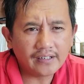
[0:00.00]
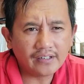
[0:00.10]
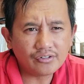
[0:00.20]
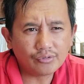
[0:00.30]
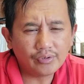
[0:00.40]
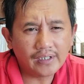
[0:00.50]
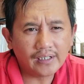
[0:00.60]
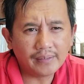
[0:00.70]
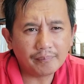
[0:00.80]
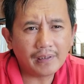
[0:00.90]
na isuda
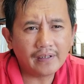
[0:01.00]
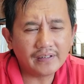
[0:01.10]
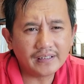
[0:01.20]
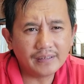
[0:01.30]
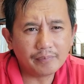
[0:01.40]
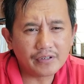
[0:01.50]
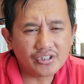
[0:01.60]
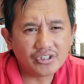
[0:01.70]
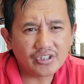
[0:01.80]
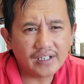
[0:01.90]
nga ipanay ti
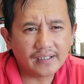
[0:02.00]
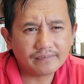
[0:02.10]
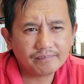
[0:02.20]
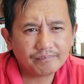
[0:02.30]
presensya na